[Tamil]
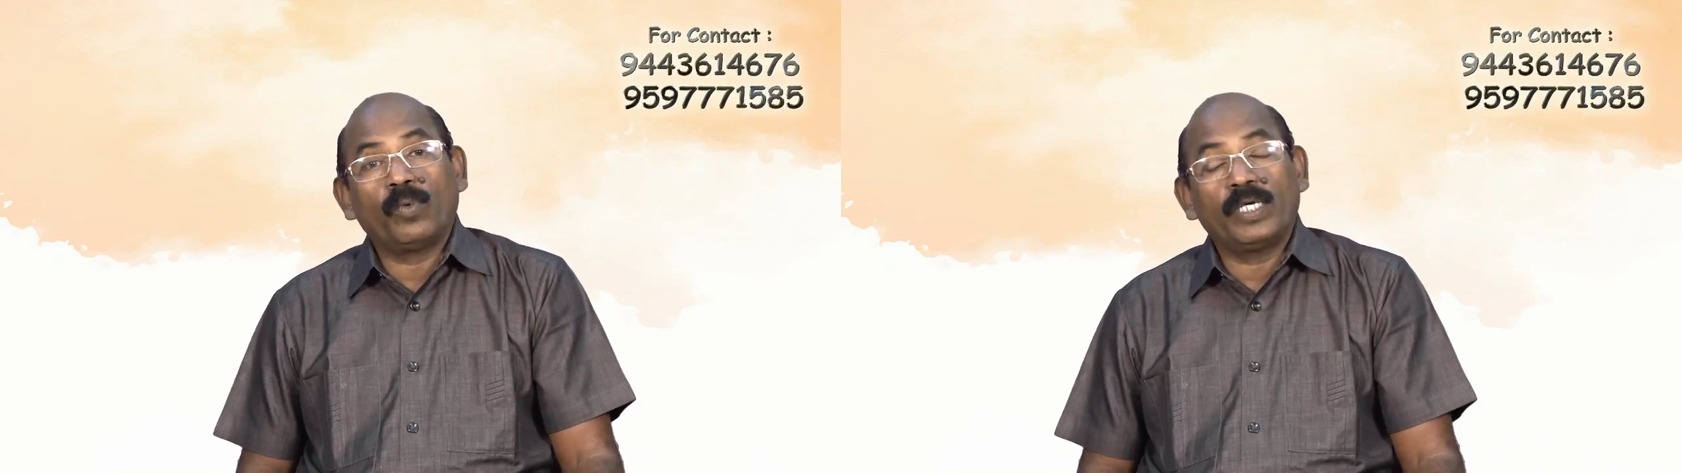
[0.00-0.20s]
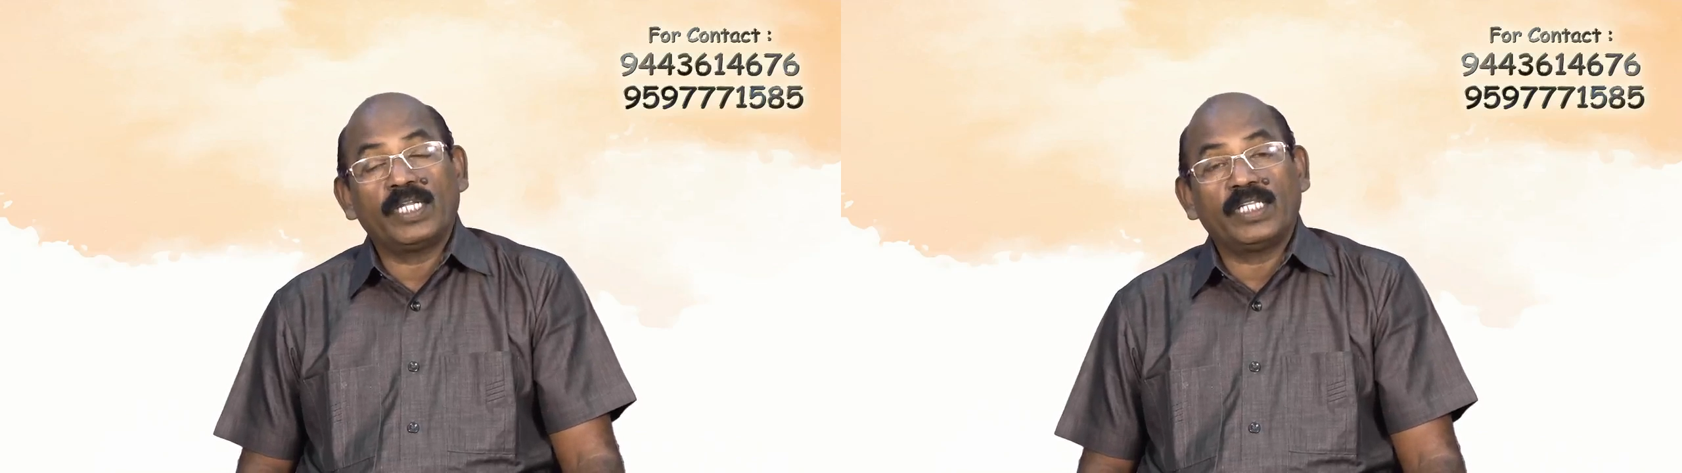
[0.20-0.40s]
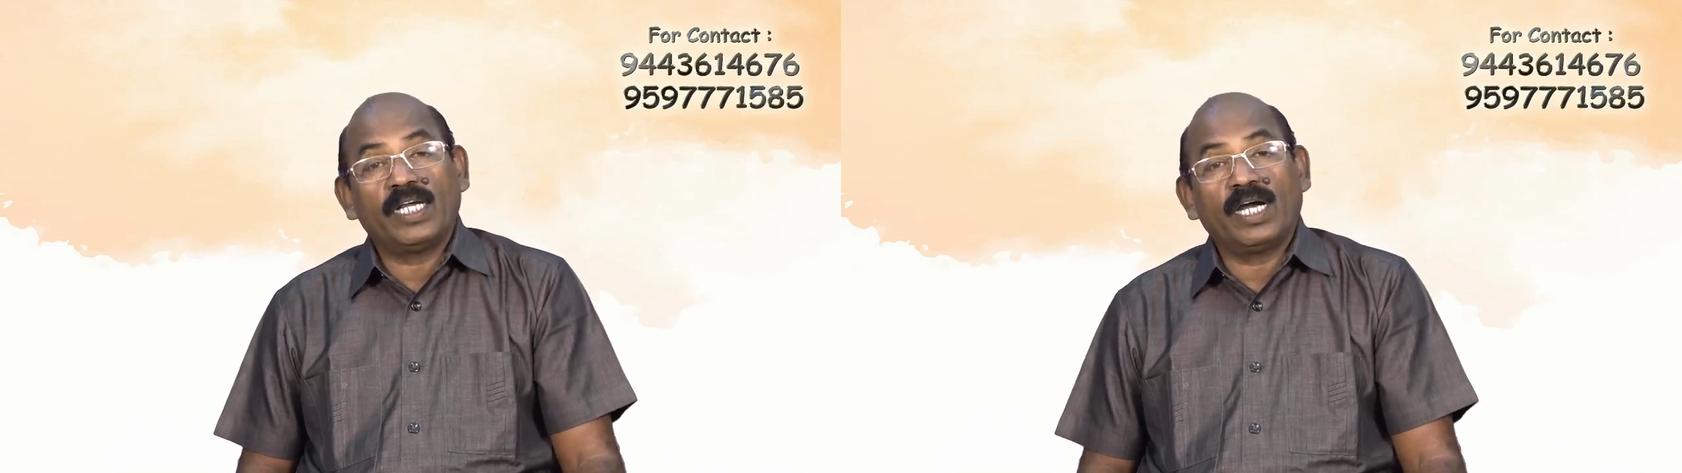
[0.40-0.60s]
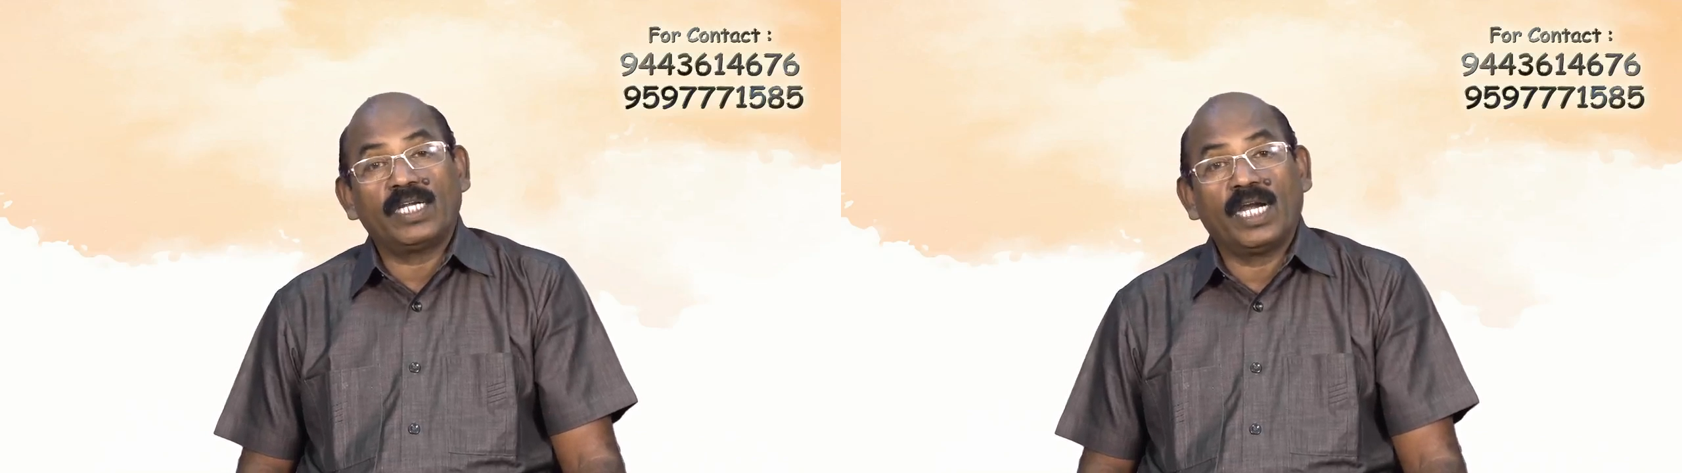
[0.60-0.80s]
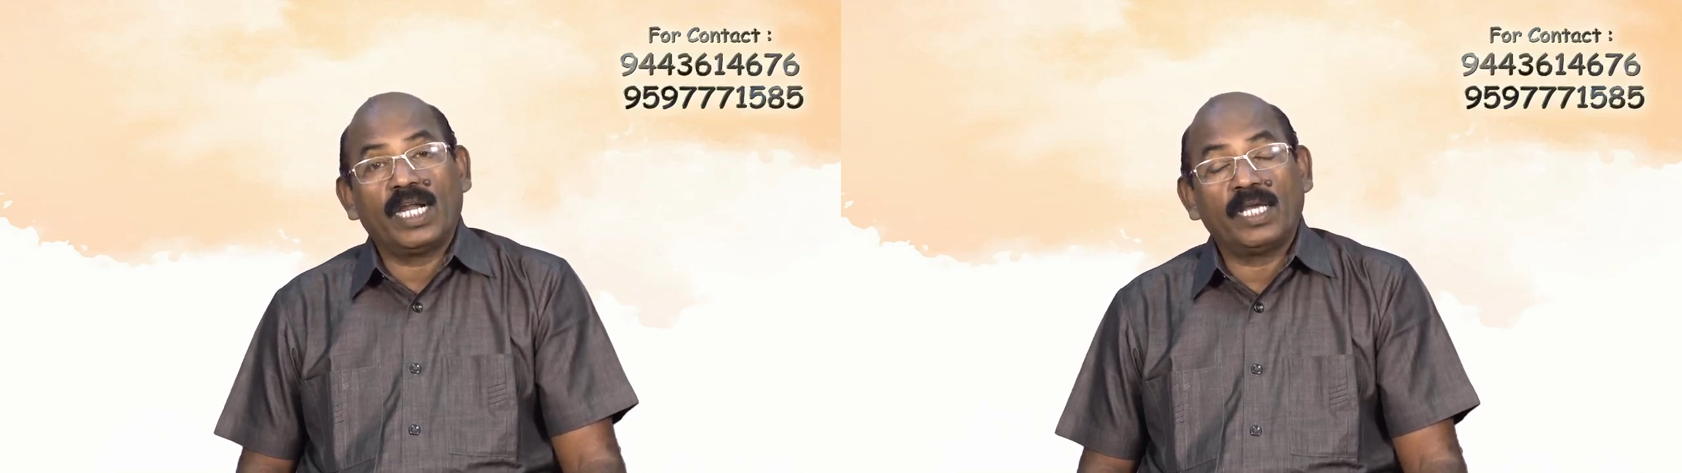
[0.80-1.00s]
உயிர்
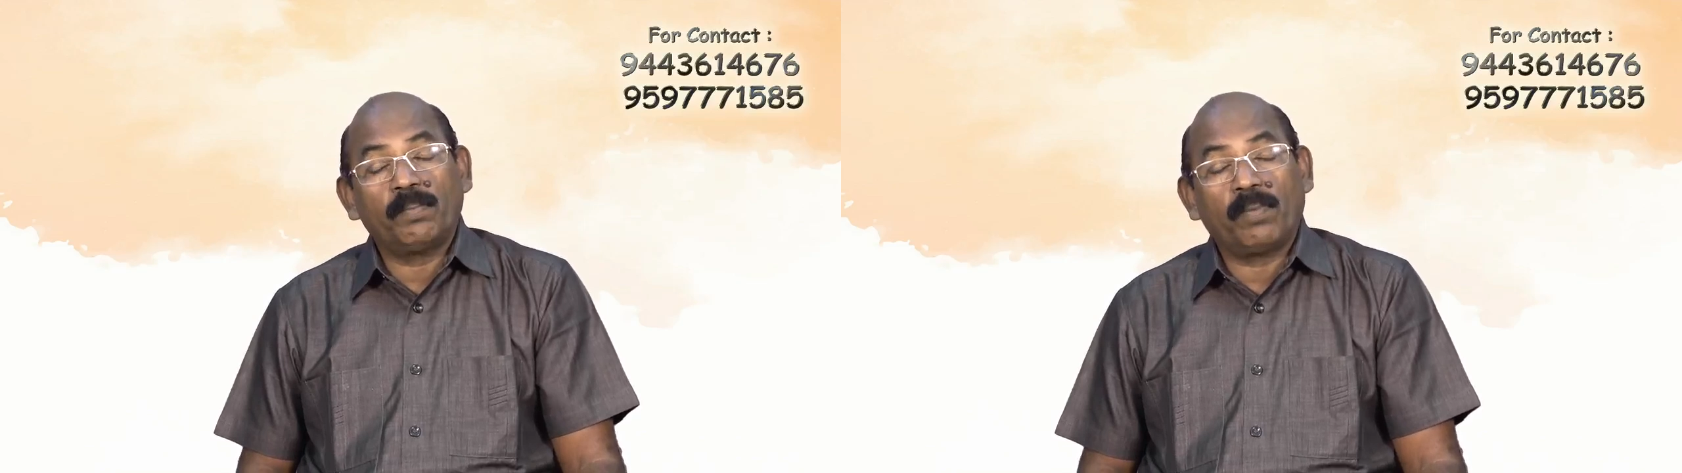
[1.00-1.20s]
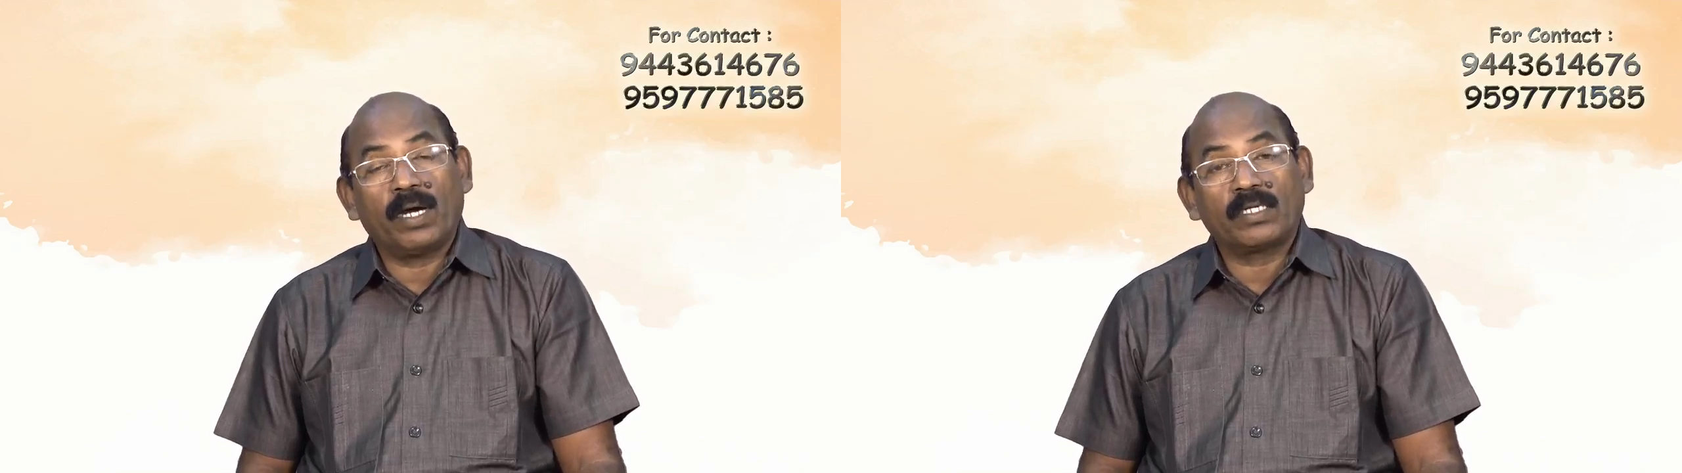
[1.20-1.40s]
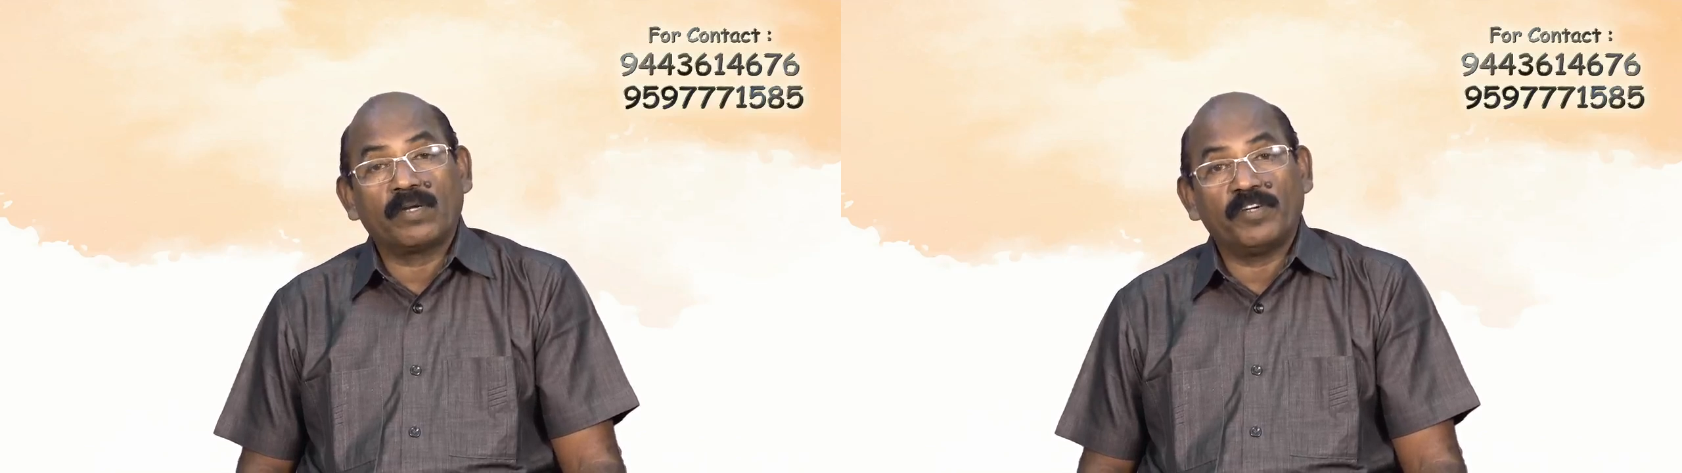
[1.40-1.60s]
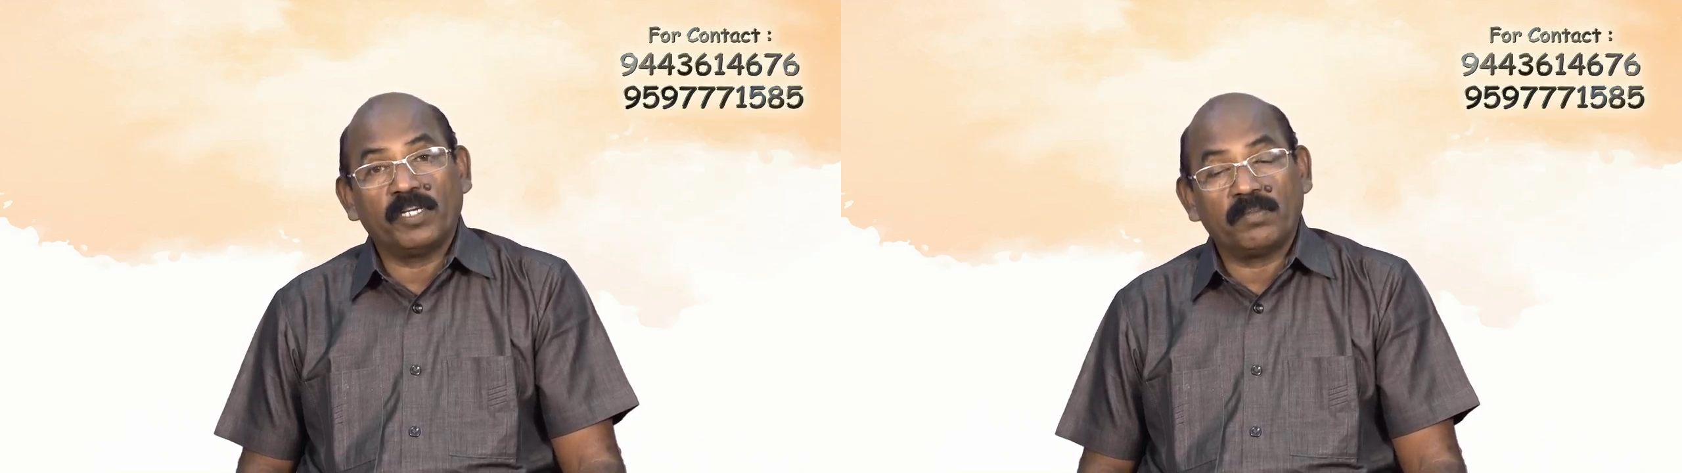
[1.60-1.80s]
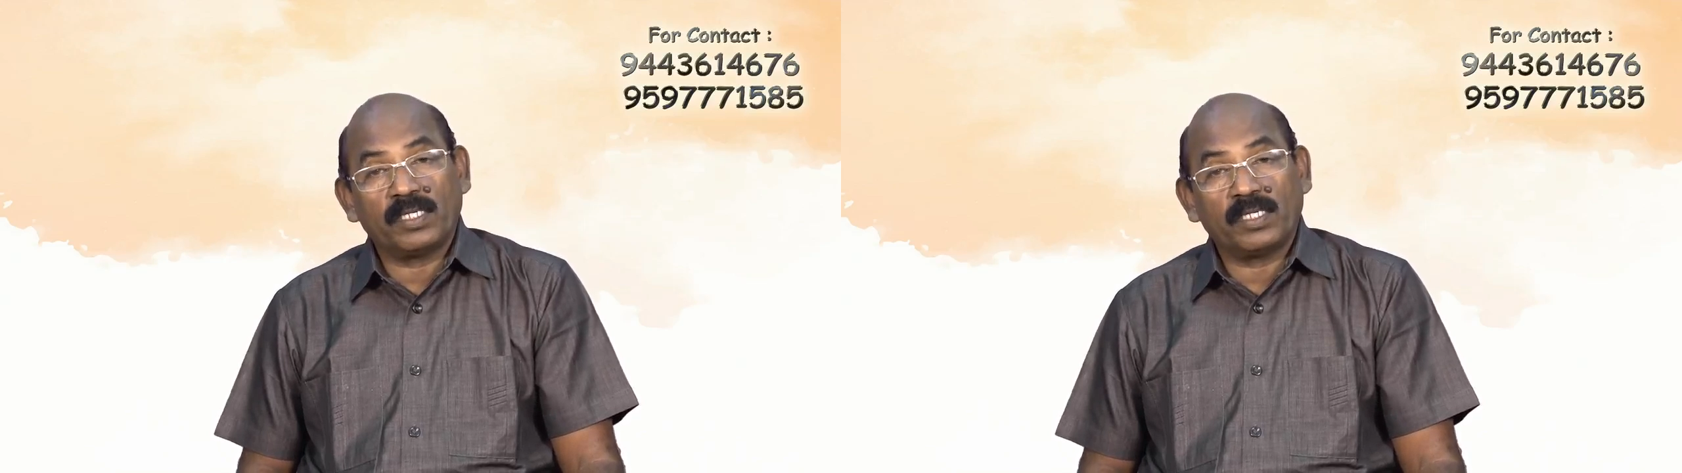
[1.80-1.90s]
அதிகாரிகளை பார்க்க வேண்டும்